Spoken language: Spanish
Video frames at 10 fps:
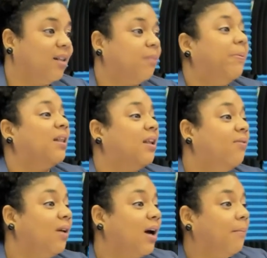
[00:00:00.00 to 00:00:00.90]

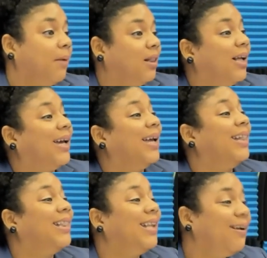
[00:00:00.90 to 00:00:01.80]
específicamente qué
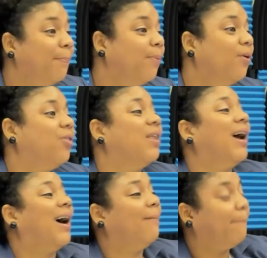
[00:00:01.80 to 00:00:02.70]
tipo de
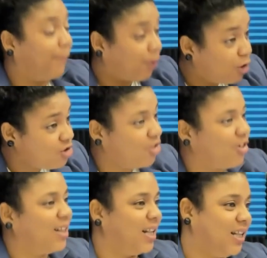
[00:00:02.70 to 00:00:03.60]
apoyo
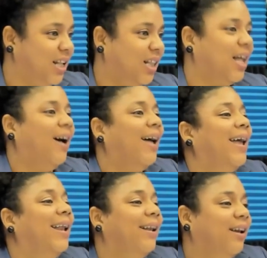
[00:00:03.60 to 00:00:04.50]
necesita
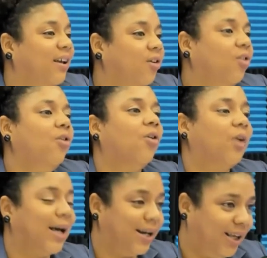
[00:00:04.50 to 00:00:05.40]
el niño o
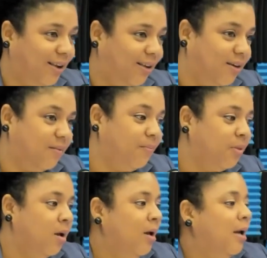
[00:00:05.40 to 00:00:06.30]
la niña.
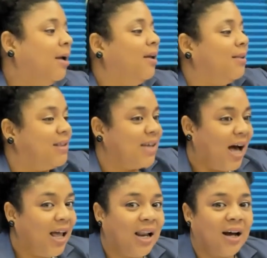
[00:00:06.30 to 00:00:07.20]

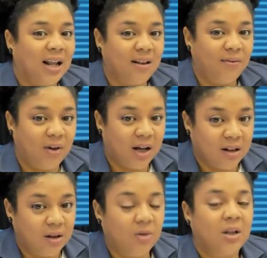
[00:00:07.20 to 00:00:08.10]
Ya en la
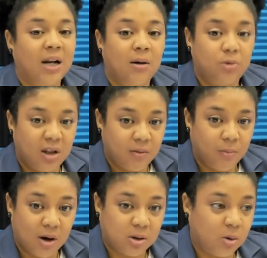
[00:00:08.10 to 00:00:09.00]
clasificación del
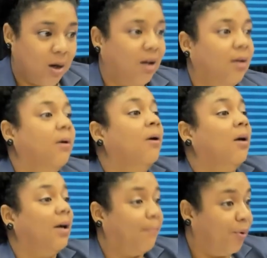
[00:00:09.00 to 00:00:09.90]
autismo actual,
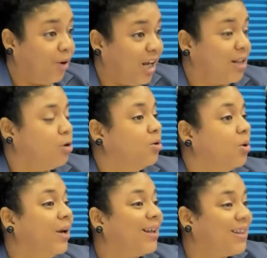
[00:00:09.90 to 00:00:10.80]
por eso
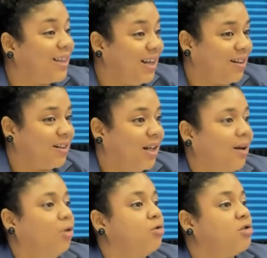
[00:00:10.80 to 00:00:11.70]
no
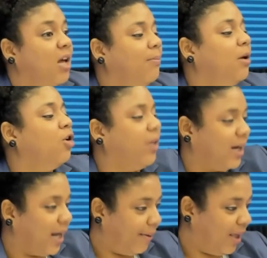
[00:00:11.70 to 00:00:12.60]
existen los términos de
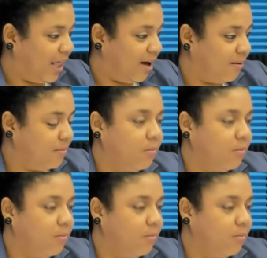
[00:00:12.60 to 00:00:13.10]
gravedad.